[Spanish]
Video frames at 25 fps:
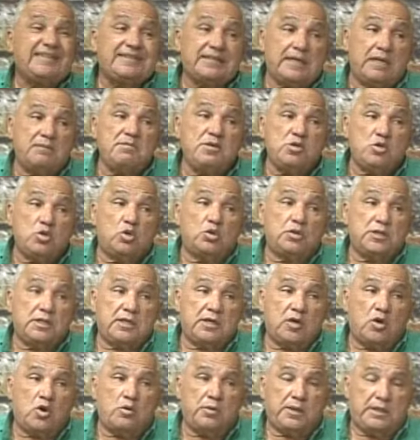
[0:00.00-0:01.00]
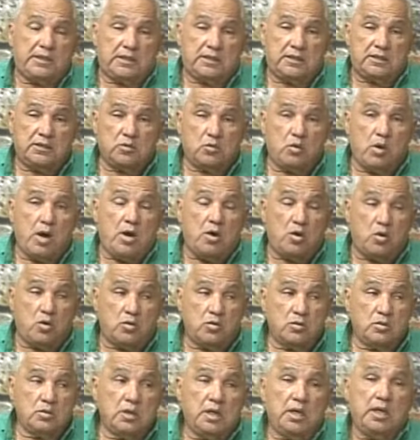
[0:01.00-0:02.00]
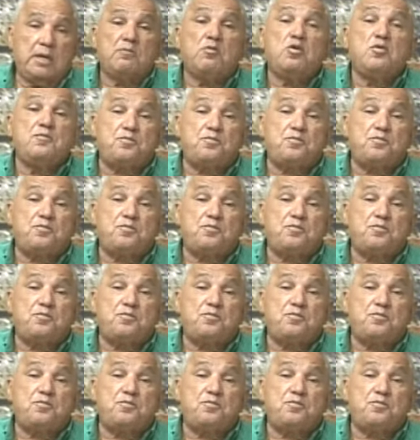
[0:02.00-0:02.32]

3 millones de jóvenes. wow. es muy